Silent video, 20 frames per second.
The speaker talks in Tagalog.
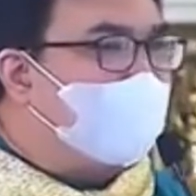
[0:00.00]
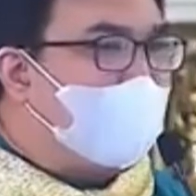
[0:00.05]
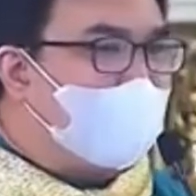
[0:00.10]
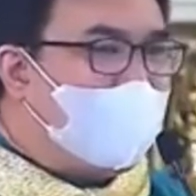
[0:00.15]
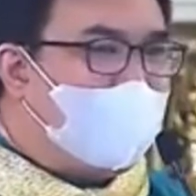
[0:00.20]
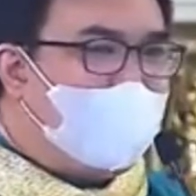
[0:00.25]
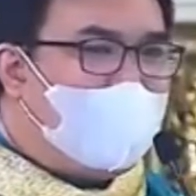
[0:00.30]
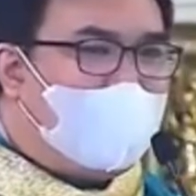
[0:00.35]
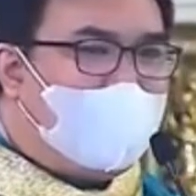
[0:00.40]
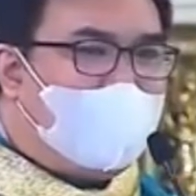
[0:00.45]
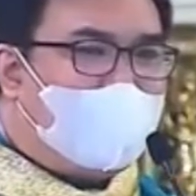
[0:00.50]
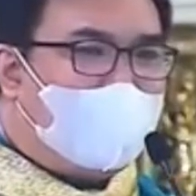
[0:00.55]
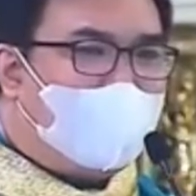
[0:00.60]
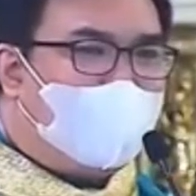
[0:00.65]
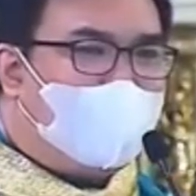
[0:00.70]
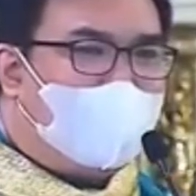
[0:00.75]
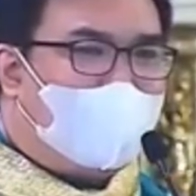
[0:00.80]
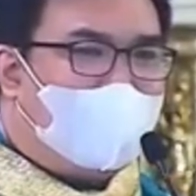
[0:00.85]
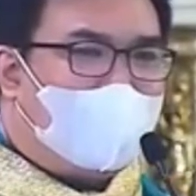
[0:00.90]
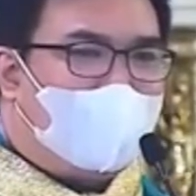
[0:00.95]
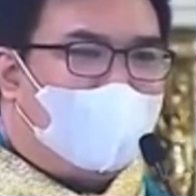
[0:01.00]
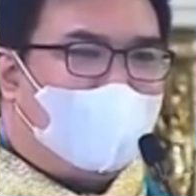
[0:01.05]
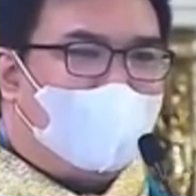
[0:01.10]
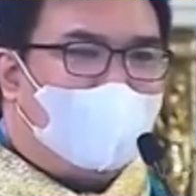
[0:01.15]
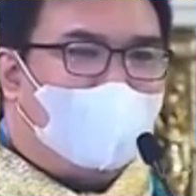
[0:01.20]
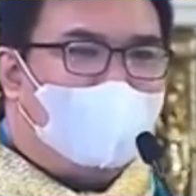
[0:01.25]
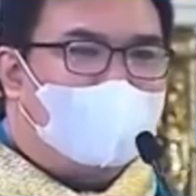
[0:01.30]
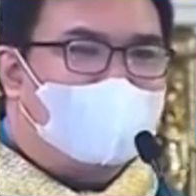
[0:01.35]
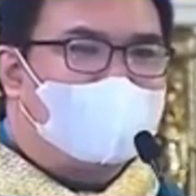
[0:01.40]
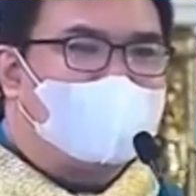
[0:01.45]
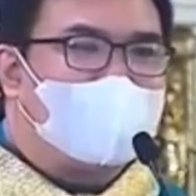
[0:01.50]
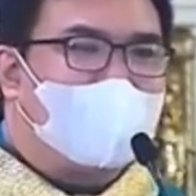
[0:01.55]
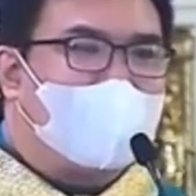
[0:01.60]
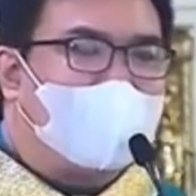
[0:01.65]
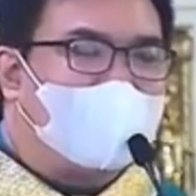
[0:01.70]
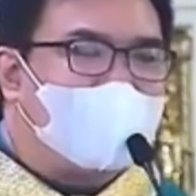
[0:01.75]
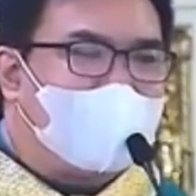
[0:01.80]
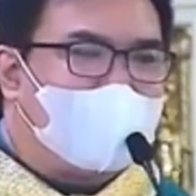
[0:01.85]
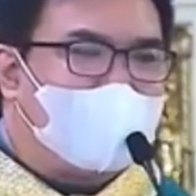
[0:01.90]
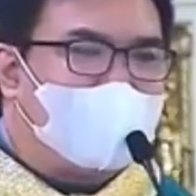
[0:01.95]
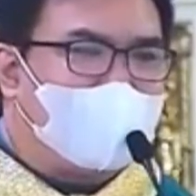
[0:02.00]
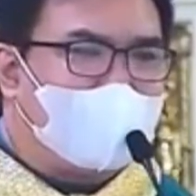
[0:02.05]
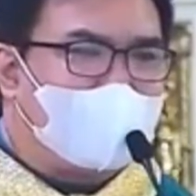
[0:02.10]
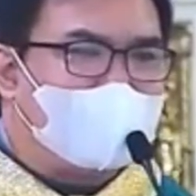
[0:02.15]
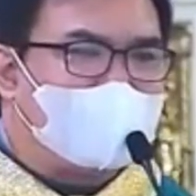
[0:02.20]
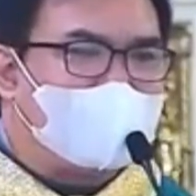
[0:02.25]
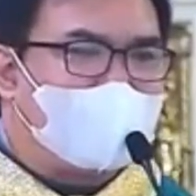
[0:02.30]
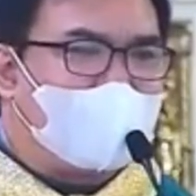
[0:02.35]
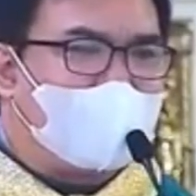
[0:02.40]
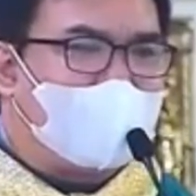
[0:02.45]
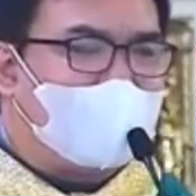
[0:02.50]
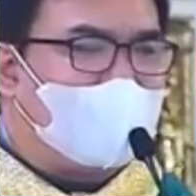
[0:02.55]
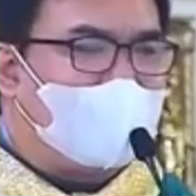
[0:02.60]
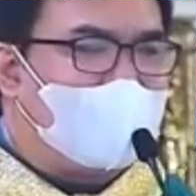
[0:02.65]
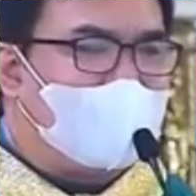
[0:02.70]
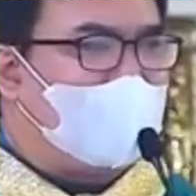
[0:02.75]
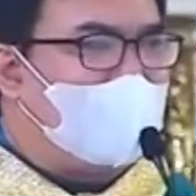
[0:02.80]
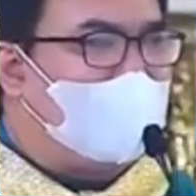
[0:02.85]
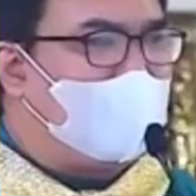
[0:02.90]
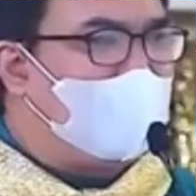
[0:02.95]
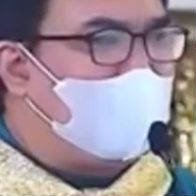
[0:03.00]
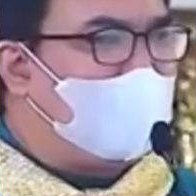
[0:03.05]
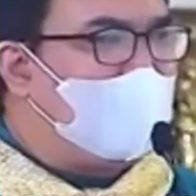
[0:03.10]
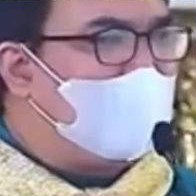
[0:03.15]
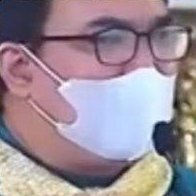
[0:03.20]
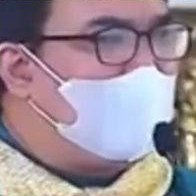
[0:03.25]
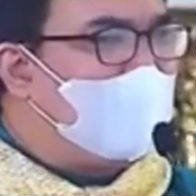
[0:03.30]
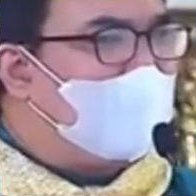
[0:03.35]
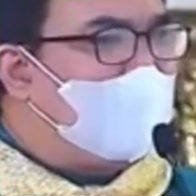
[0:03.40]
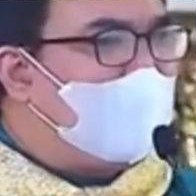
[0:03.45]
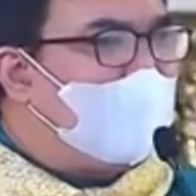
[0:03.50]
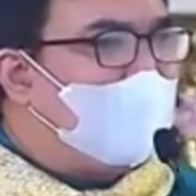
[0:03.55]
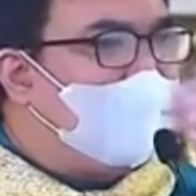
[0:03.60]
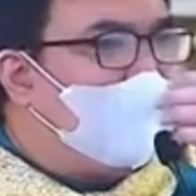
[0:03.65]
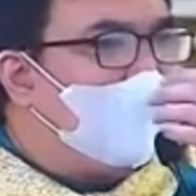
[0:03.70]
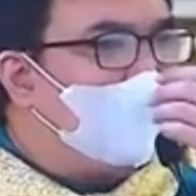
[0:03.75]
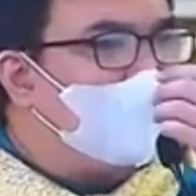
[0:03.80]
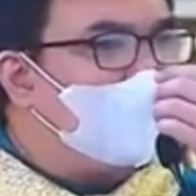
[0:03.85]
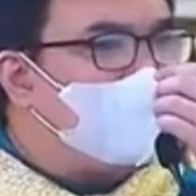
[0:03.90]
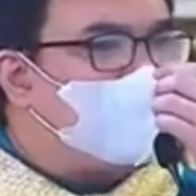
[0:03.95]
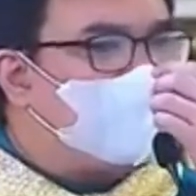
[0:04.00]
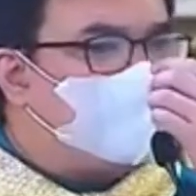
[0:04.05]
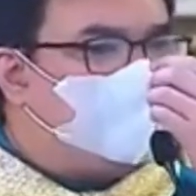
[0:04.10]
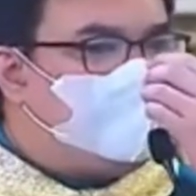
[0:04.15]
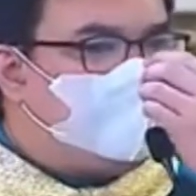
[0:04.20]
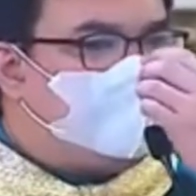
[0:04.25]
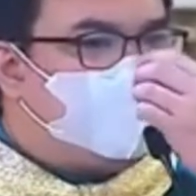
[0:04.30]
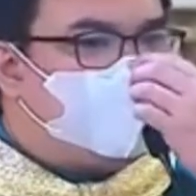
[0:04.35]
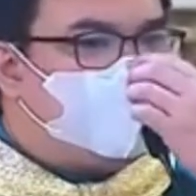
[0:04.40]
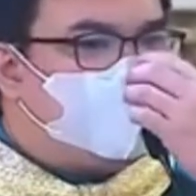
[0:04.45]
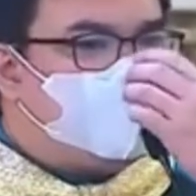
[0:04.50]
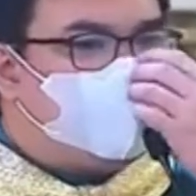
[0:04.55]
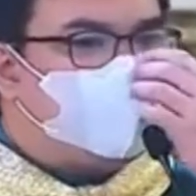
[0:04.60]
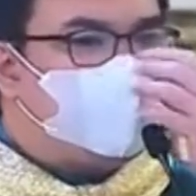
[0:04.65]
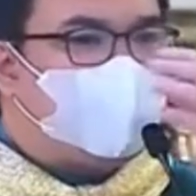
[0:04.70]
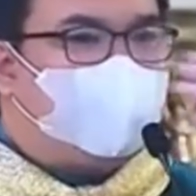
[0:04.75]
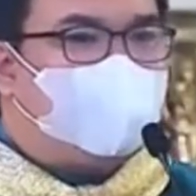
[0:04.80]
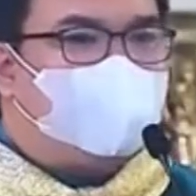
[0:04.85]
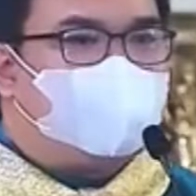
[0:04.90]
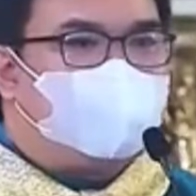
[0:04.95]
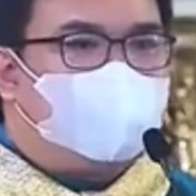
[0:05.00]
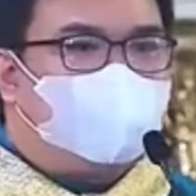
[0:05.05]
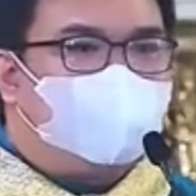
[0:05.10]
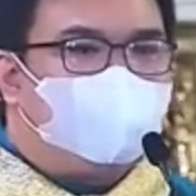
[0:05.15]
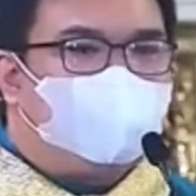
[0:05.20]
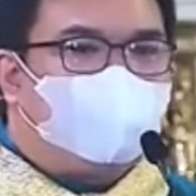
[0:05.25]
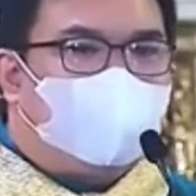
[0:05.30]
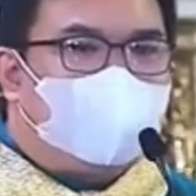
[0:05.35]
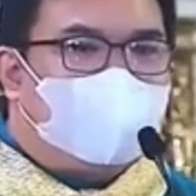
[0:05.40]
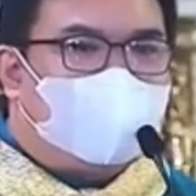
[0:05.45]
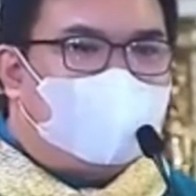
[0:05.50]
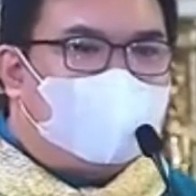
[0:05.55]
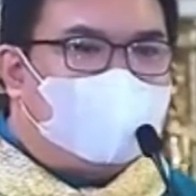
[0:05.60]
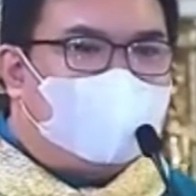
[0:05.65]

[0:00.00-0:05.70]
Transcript: ng Panginoon sa ating mga sarili at sa ating paligid.